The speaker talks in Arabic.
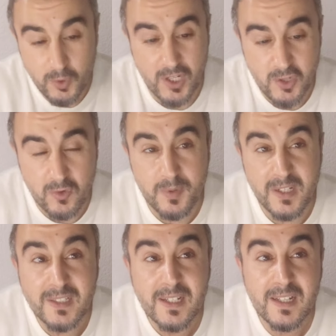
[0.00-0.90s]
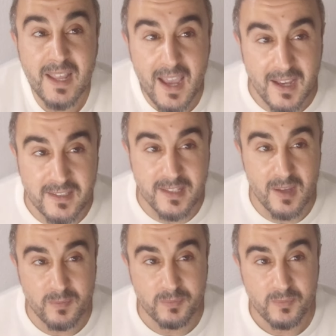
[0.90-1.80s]
وكنشوفوا باللي
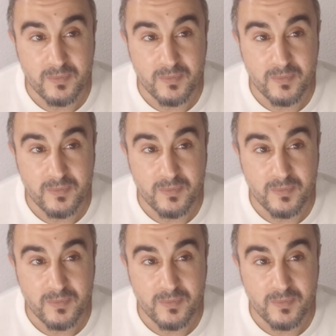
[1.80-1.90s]
الاحزاب